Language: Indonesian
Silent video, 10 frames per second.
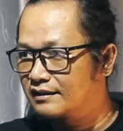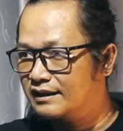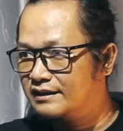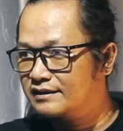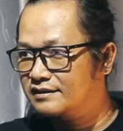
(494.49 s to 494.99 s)

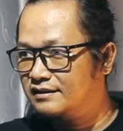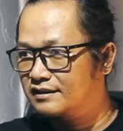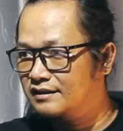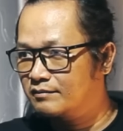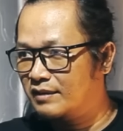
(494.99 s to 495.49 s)
nah dari
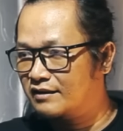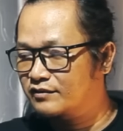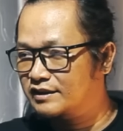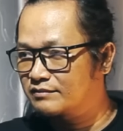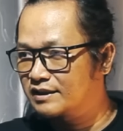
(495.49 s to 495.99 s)
sini
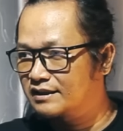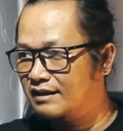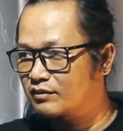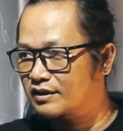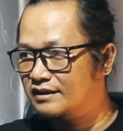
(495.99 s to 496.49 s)
Mahfud MD
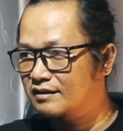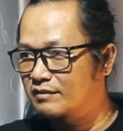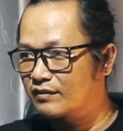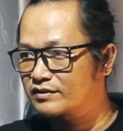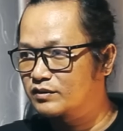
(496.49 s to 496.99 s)
dilaporkan ke
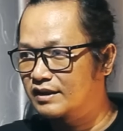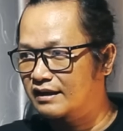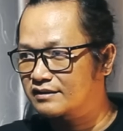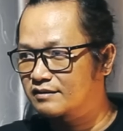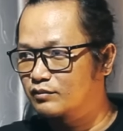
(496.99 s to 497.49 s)
Bawaslu
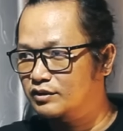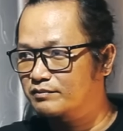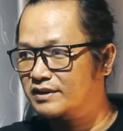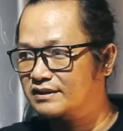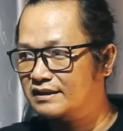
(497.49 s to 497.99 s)
gara sebut
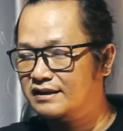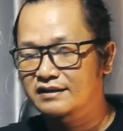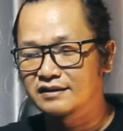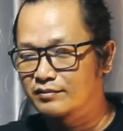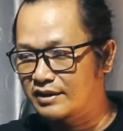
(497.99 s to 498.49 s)

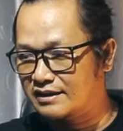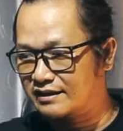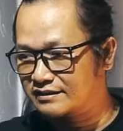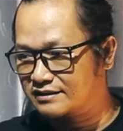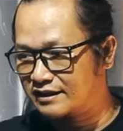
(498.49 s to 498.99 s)
pertanyaan Gibran
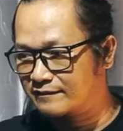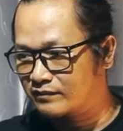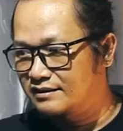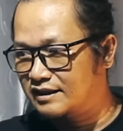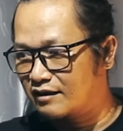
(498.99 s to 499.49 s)
receh
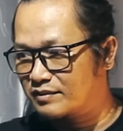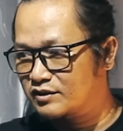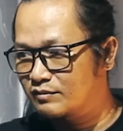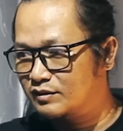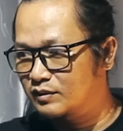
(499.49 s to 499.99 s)

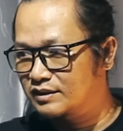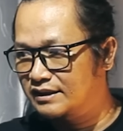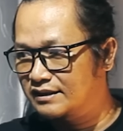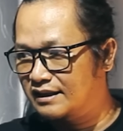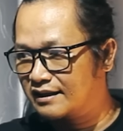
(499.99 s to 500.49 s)
Capres nomor urut
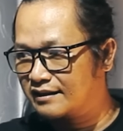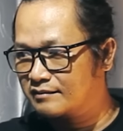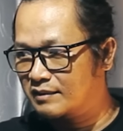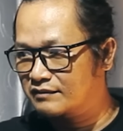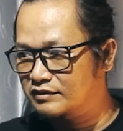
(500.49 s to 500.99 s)
3,
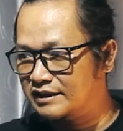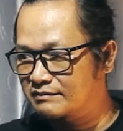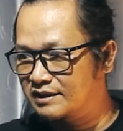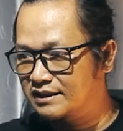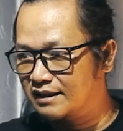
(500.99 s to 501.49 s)
Mahfud
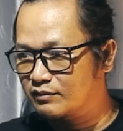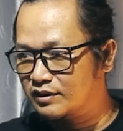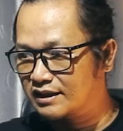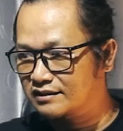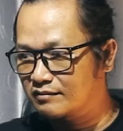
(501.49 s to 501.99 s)
MD
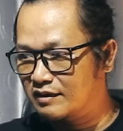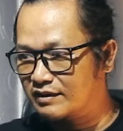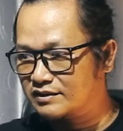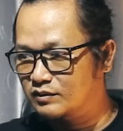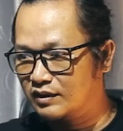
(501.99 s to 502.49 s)
dilaporkan ke
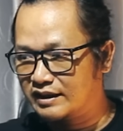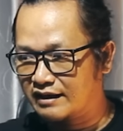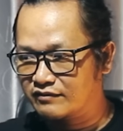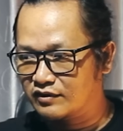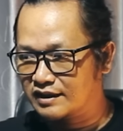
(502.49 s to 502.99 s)
Bawaslu oleh
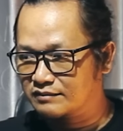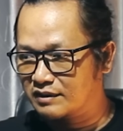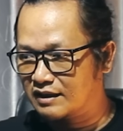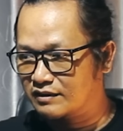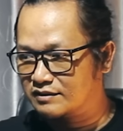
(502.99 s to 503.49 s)
advokat
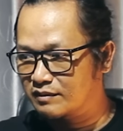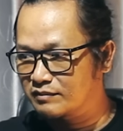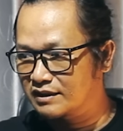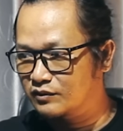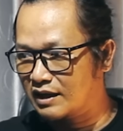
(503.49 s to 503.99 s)
pengawas
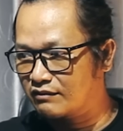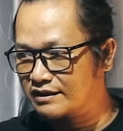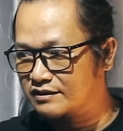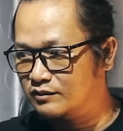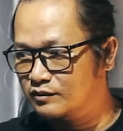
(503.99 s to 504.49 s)
pemilu
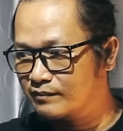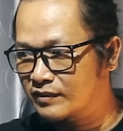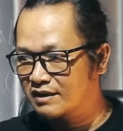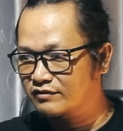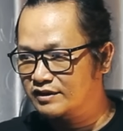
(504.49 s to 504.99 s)
Awaslu.
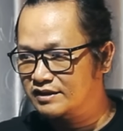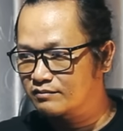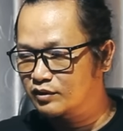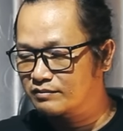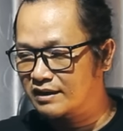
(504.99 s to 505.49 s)
Mahfud
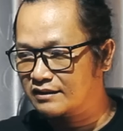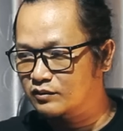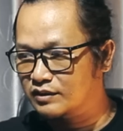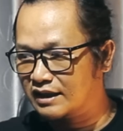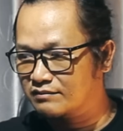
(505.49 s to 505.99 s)
disebut
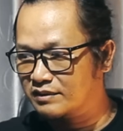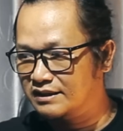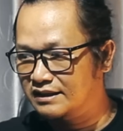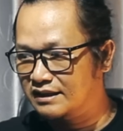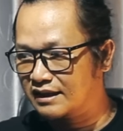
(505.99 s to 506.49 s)
melakukan
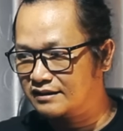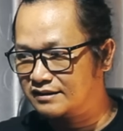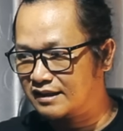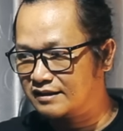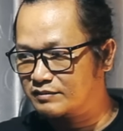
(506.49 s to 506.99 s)
penghinaan
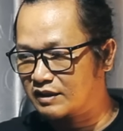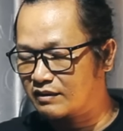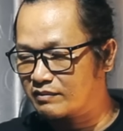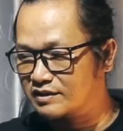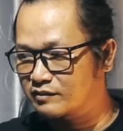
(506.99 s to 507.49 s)
terhadap
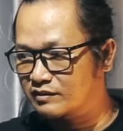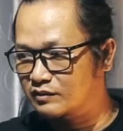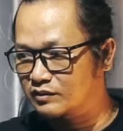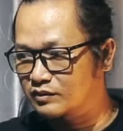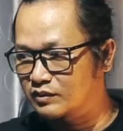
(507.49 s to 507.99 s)
Cawapres nomor
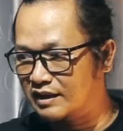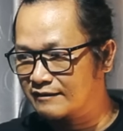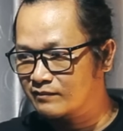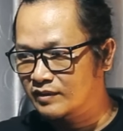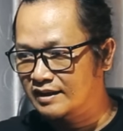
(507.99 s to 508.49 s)
urut
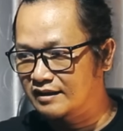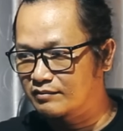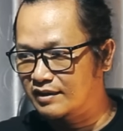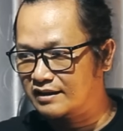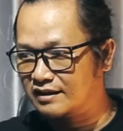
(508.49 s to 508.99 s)
2,
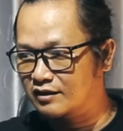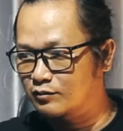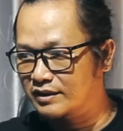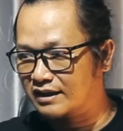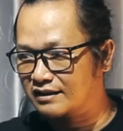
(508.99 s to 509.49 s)
Gibran Raka
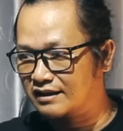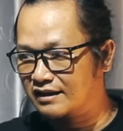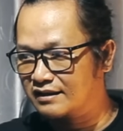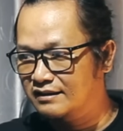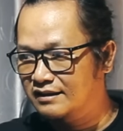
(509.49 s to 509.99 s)

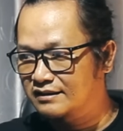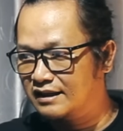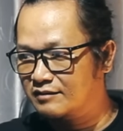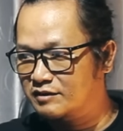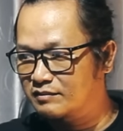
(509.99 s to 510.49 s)
Umiraka,
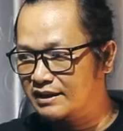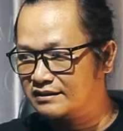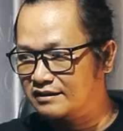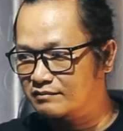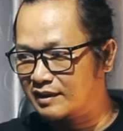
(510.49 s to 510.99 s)
dalam debat
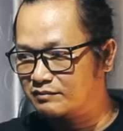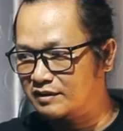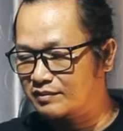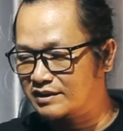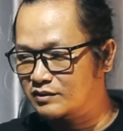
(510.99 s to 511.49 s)
keempat
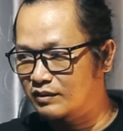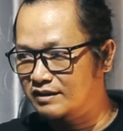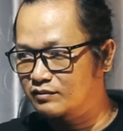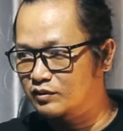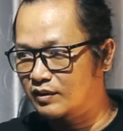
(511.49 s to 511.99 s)
Pilpres
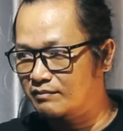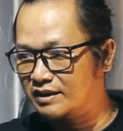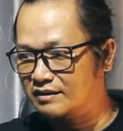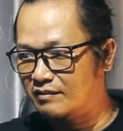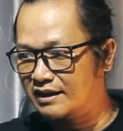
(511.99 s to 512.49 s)

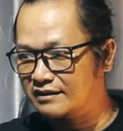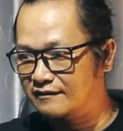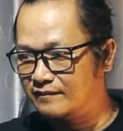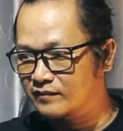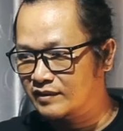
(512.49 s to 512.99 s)
2024 kemarin.